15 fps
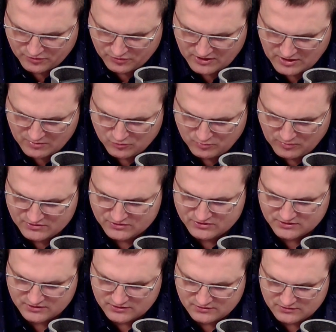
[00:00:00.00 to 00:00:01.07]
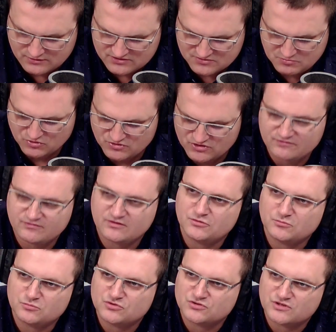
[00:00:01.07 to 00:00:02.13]
programu pani się spodziewa
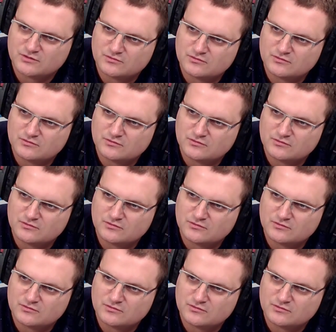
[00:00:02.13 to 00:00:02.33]
do budżetu? Mamy